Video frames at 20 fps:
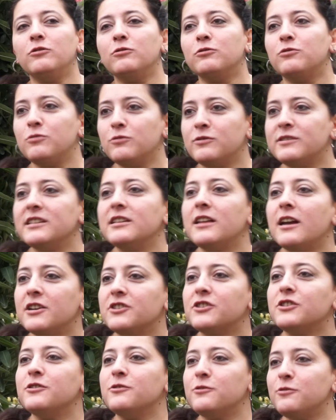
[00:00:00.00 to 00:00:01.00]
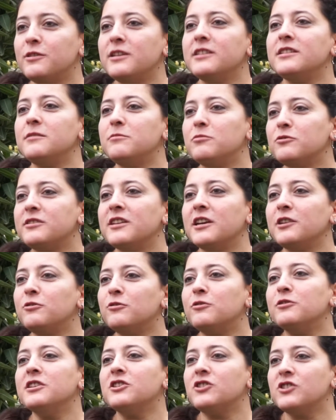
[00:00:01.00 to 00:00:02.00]
Şu an 30 yılı aşkın süredir bu
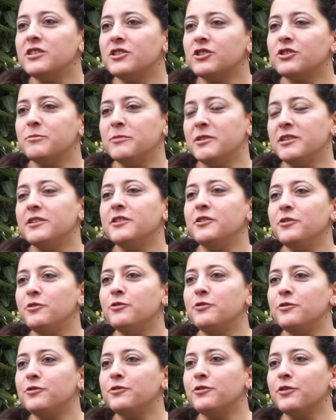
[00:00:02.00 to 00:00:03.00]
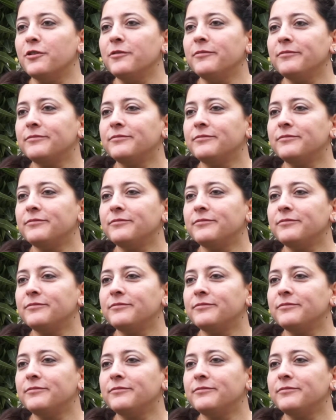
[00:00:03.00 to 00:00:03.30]
sektörde çalışmalarını yürütüyor.